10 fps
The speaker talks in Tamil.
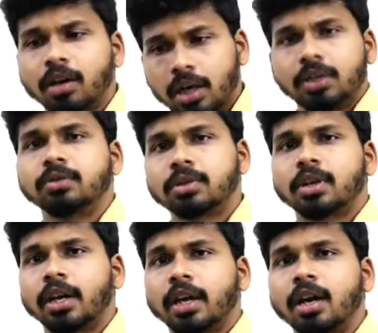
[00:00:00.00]
கன்
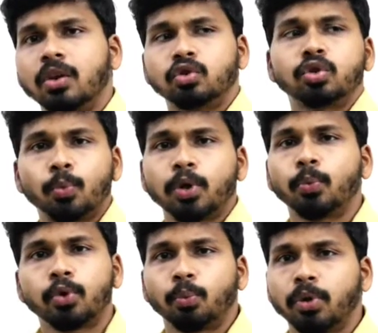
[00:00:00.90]
வச்சுருக்காங்க கல் வச்சுட்டு புட்ட
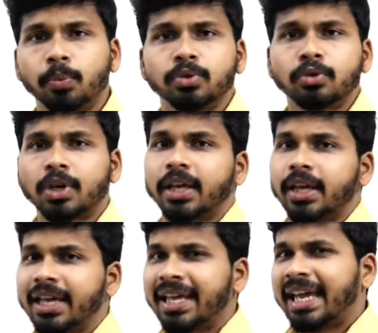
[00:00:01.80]
புட்ட புட்டப்புன்னு சொல்கிறாங்க
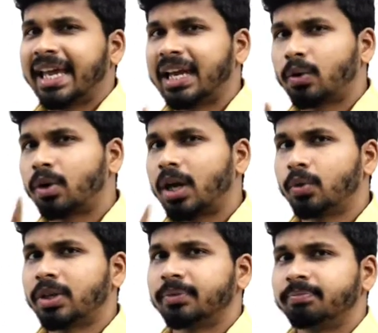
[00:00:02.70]
எனக்கு ஒரு
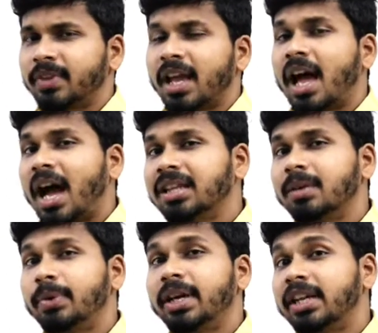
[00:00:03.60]
டவுட்டு அது
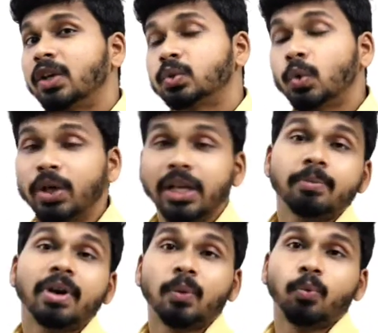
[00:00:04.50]
எப்படி நீங்கள் ஷூட்டிங்
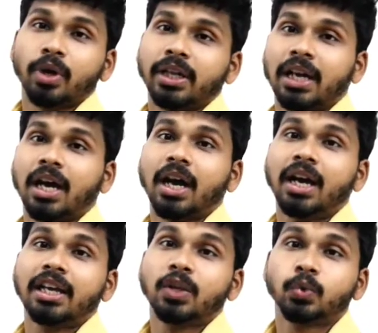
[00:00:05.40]
பண்ண போனீங்களா
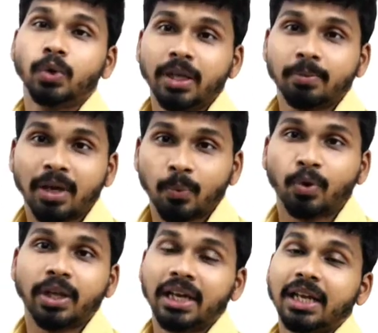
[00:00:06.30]
இல்லை ஷூட்டிங் பண்ண
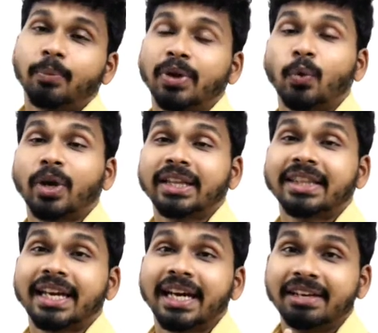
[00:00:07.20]
போனீங்களா எப்படி உங்கள்கிட்ட
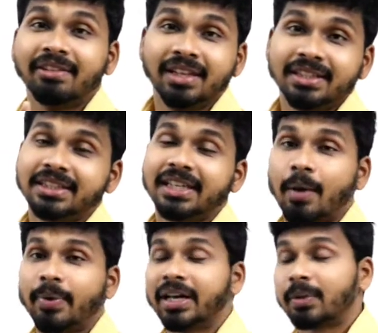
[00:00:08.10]
இத்தனை கன்று வந்துச்சு
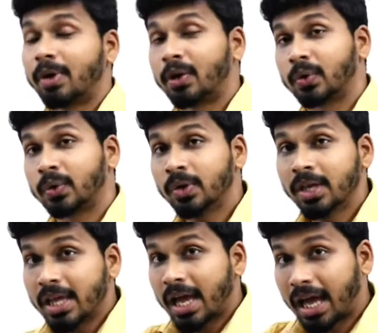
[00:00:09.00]
அப்படின்ற மாதிரி இருக்கும்
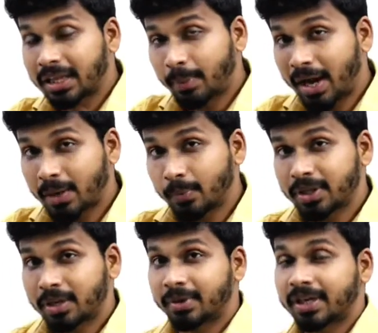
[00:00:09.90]
அதை
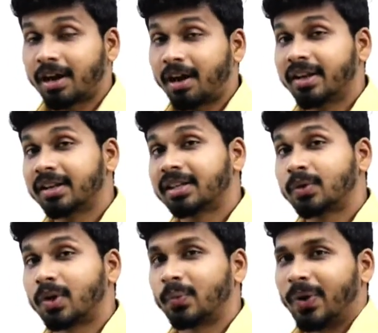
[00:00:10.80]
பார்க்கும்போது நமக்கு ஆயிரத்தில்
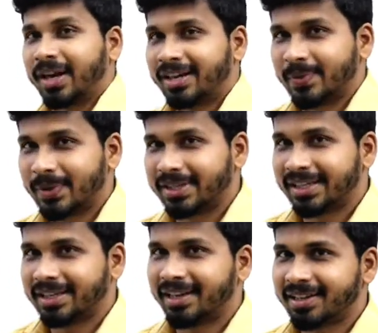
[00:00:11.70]
ஒரு படம் இருக்குது
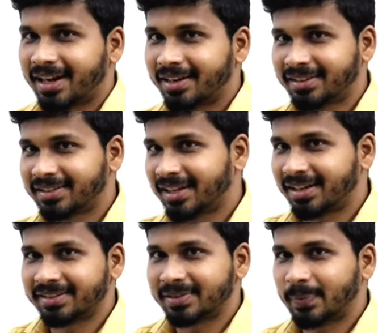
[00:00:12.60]
பார்த்தீங்களா கார்த்திக் சார்
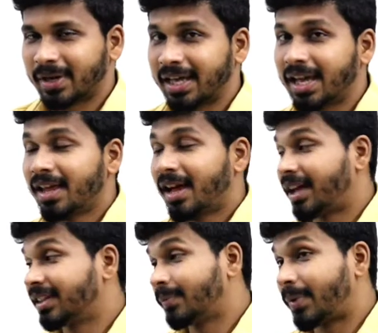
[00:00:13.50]
நடிச்சிருப்பார்ல
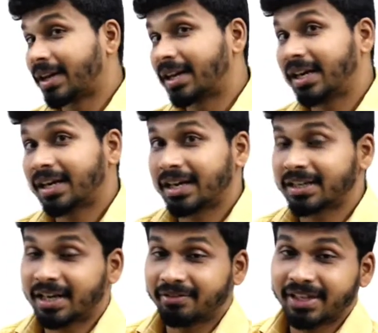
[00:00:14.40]
அந்த படம்லாம்
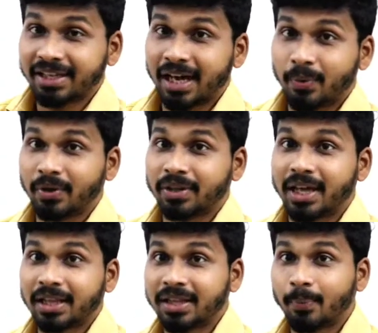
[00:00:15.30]
கன்றாவிக்கு ஞாபகம் வருது
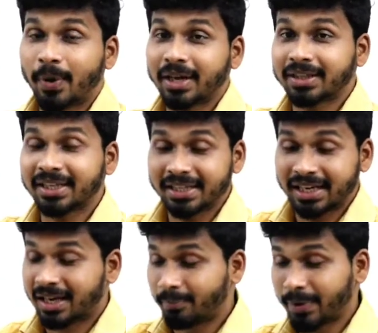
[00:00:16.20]
அந்த படத்துக்கு
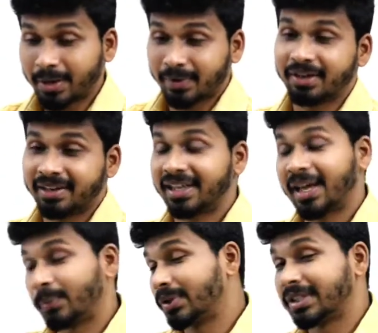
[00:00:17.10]
இதெல்லாம் கம்பேர் பண்ண வேண்டியதாக
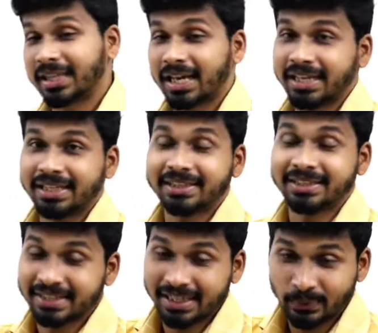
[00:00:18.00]
ஆகிப்போச்சு தலையெழுத்து
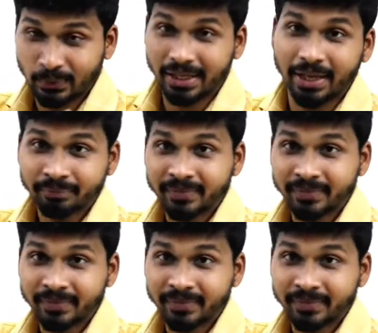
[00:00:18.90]
சரி விடுங்க